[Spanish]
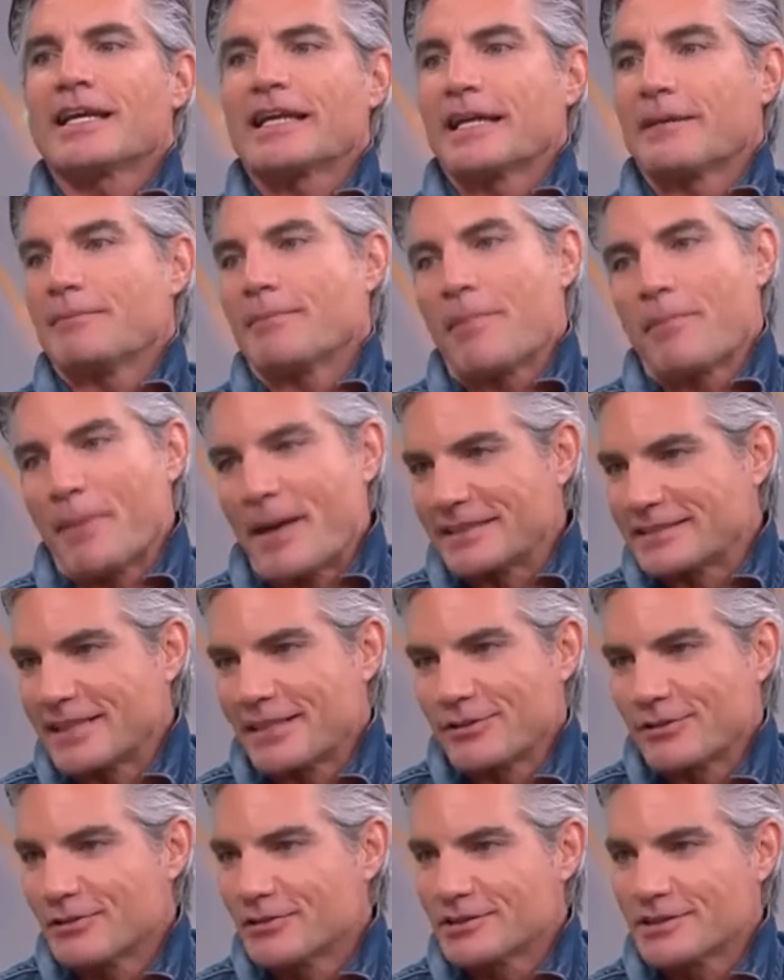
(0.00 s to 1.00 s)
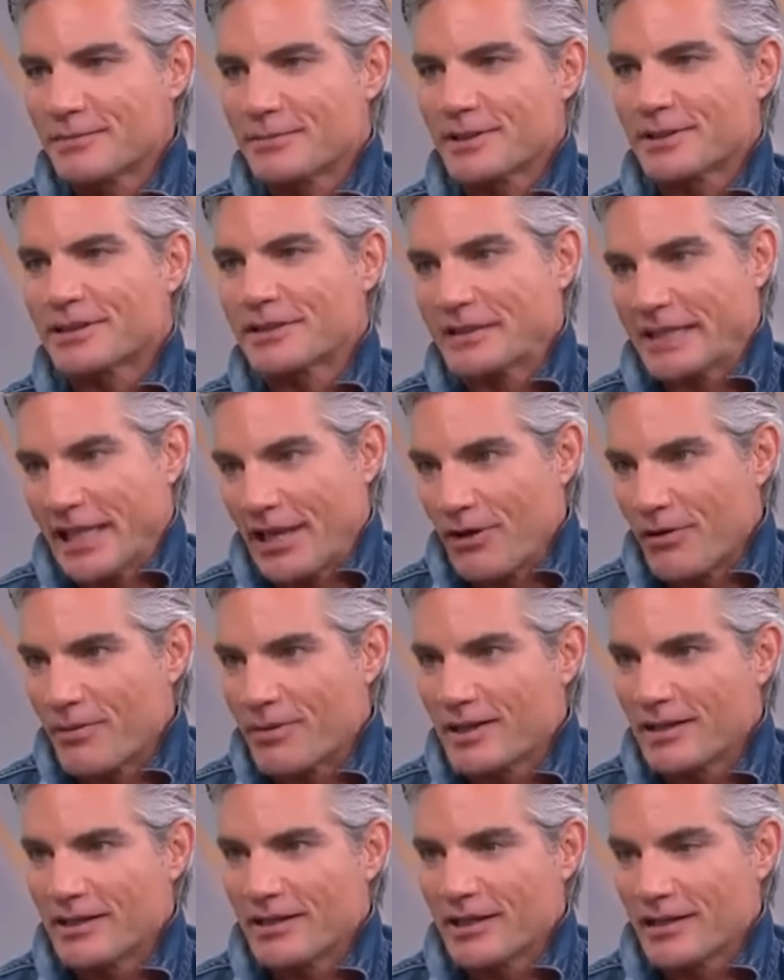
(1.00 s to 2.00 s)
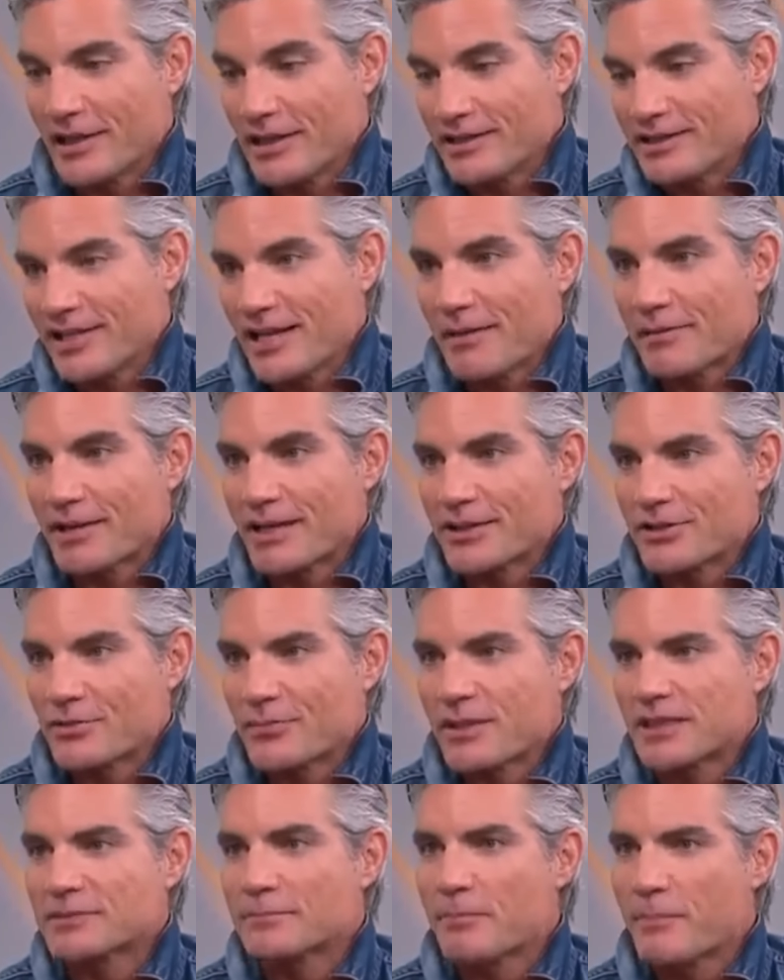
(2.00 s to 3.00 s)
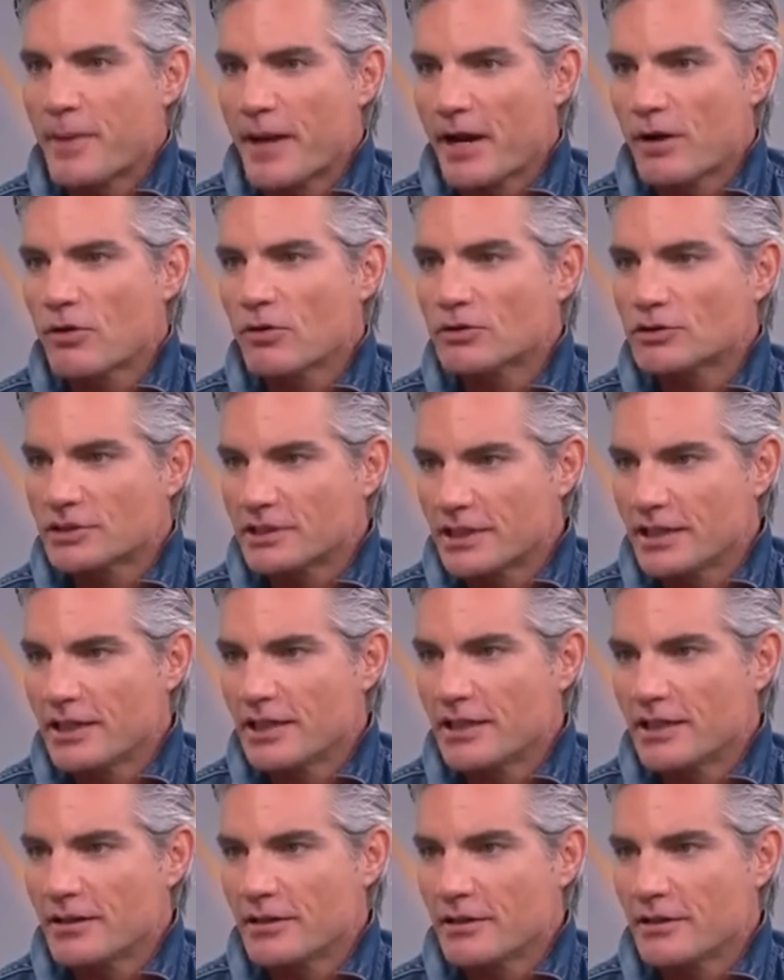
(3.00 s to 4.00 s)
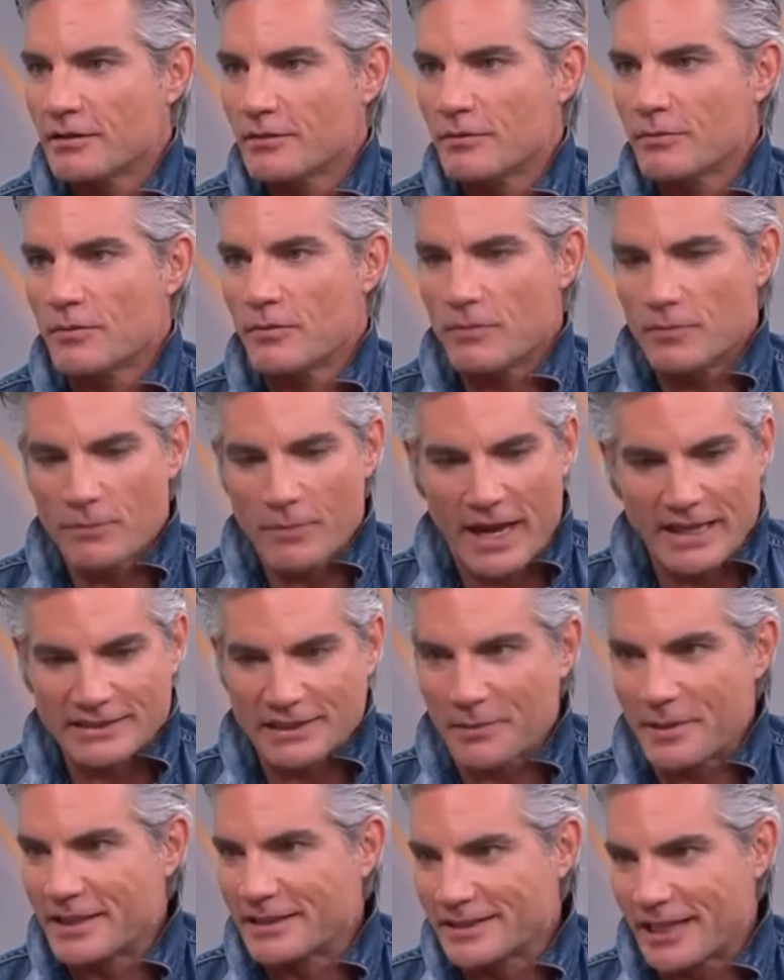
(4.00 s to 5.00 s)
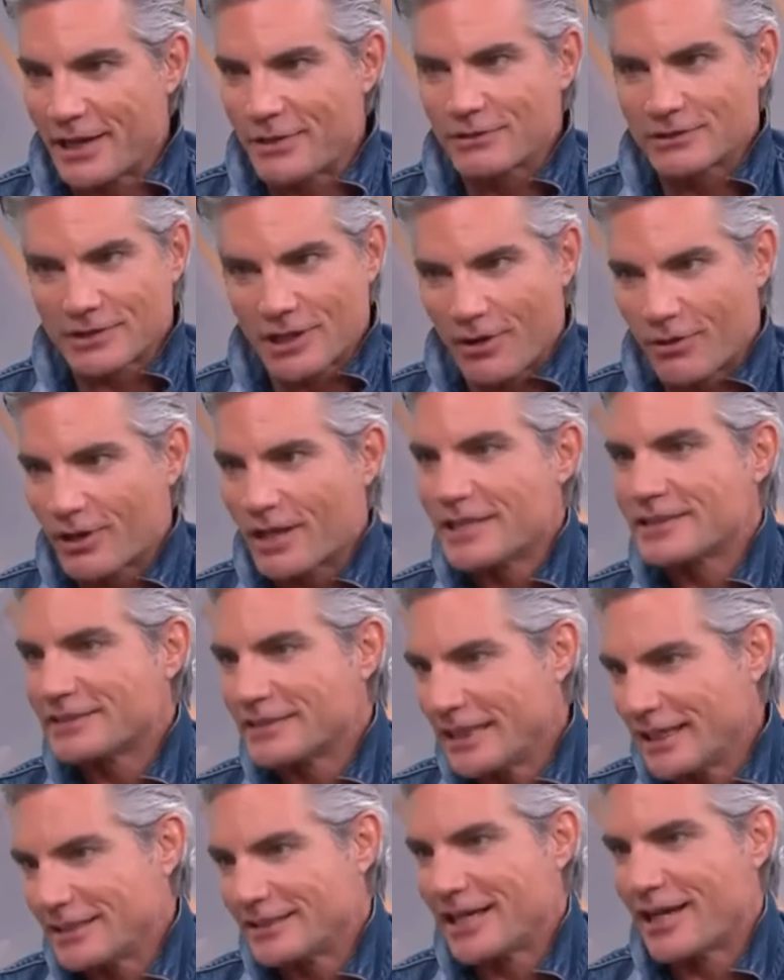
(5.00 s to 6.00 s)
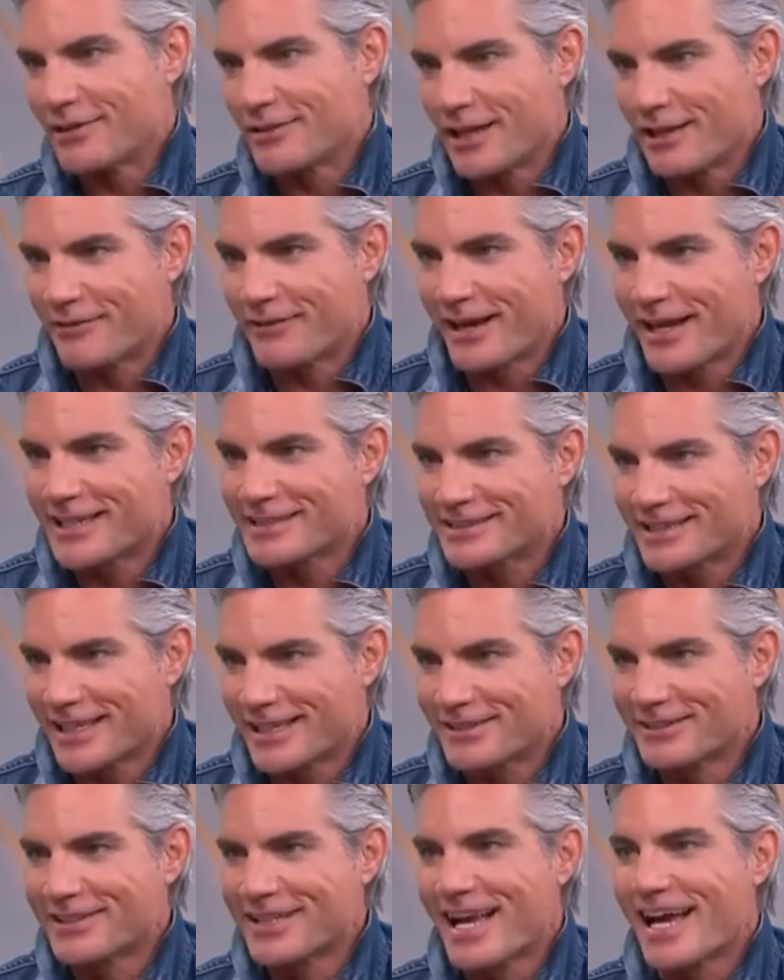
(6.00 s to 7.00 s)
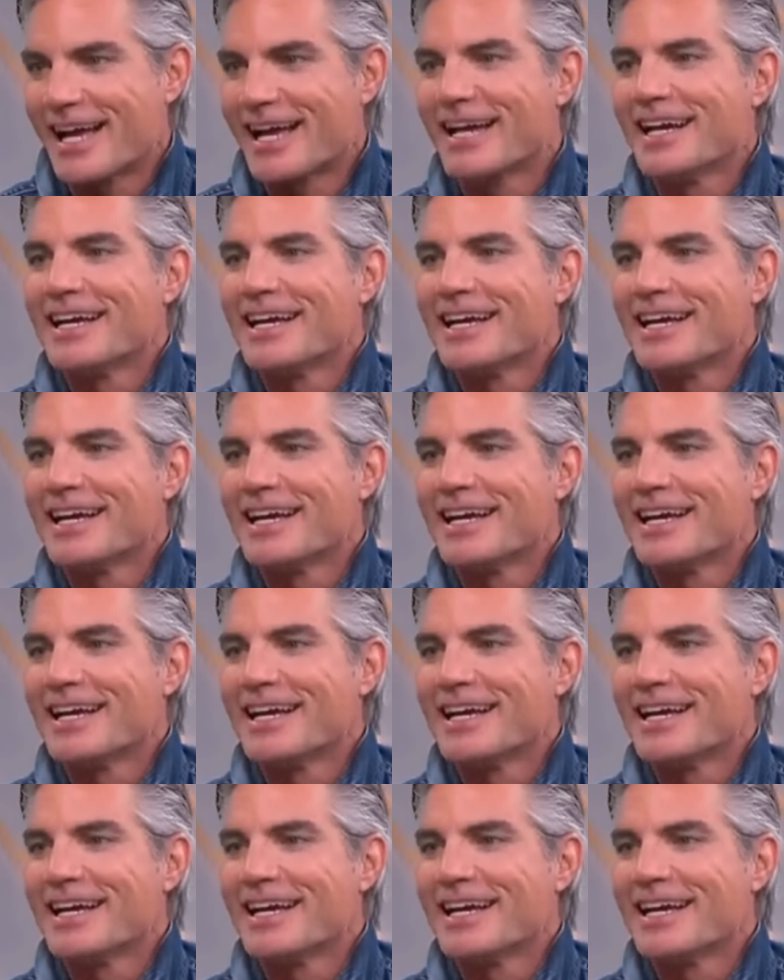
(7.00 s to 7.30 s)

que me pasa, ¿no? Siempre quiero haberle, quisiera haber hecho más, pero sí, hace 20 años ahora hay una diferencia, ¿no? Ya,